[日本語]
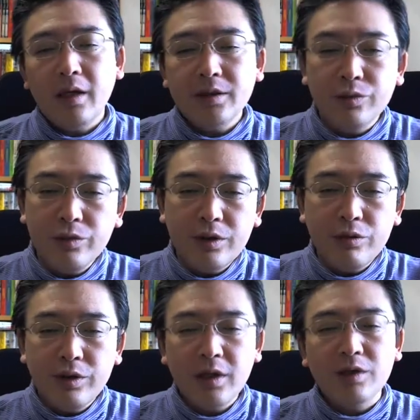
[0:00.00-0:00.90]
その医
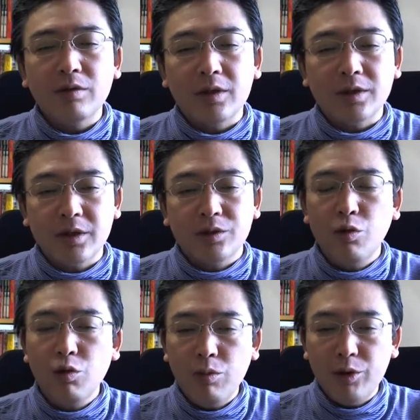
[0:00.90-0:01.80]
療機関とはですね、
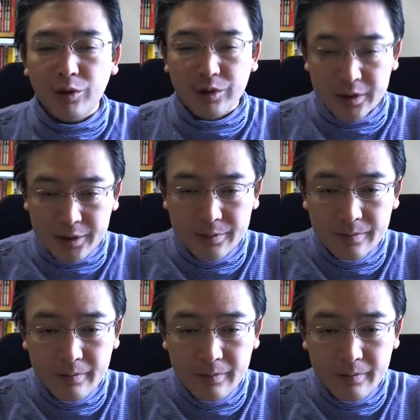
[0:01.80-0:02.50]
総合病院です。